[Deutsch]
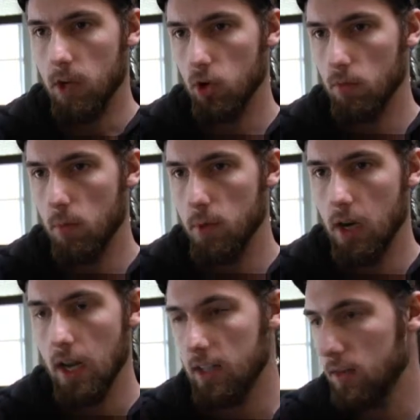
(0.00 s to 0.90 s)
Wenn ich irgendwo bin,
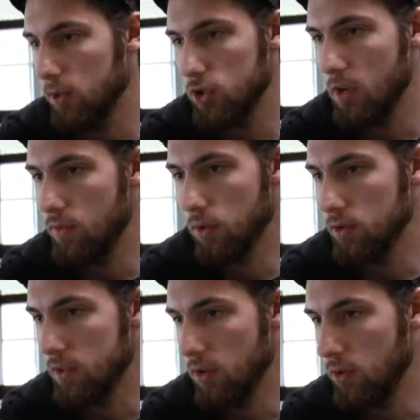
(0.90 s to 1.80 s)
lade ich einfach schnell
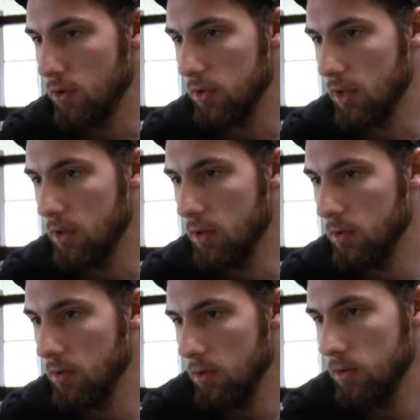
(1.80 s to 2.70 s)
Fotos da hoch und dann
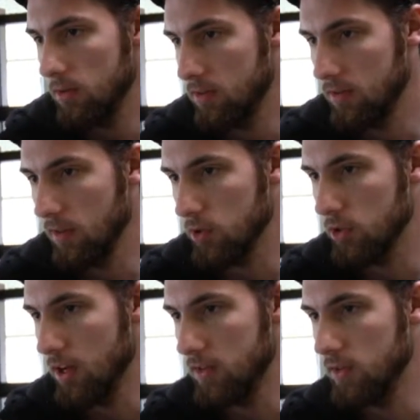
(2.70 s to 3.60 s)
ist es einfach
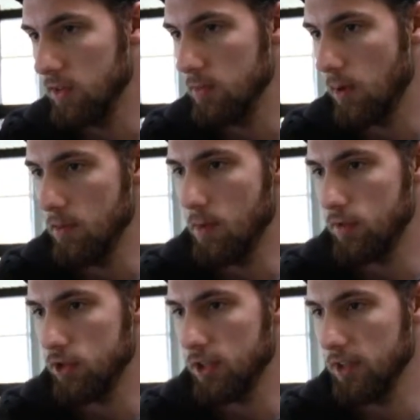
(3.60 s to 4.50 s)
schneller, als wenn ich die per E-Mail
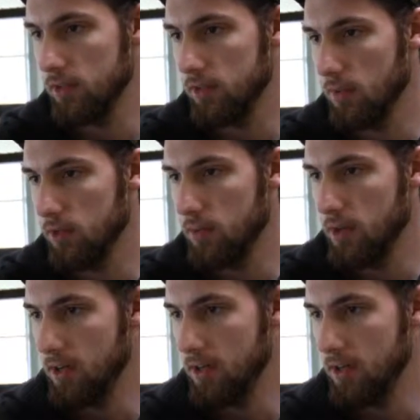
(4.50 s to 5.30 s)
verschicke, zum Beispiel.